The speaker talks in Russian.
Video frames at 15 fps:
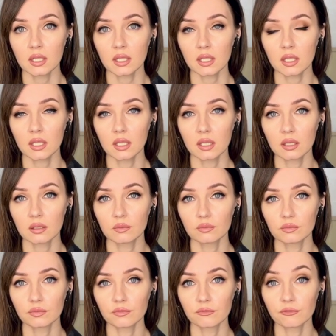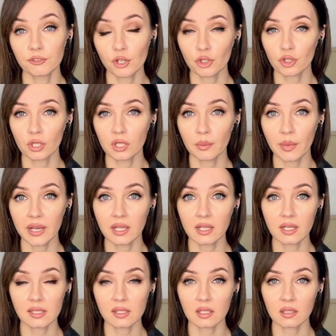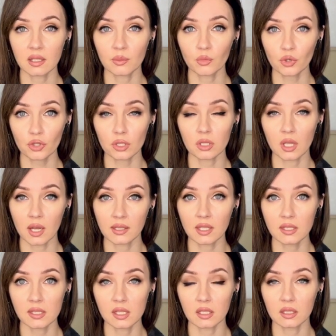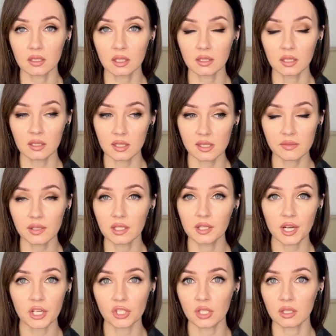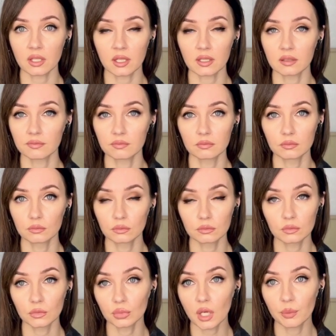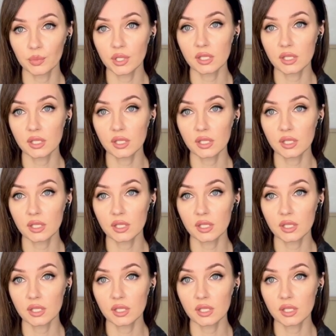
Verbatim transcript: И все, что эта маленькая страна может, да, она делает. Она для своих граждан так как бы не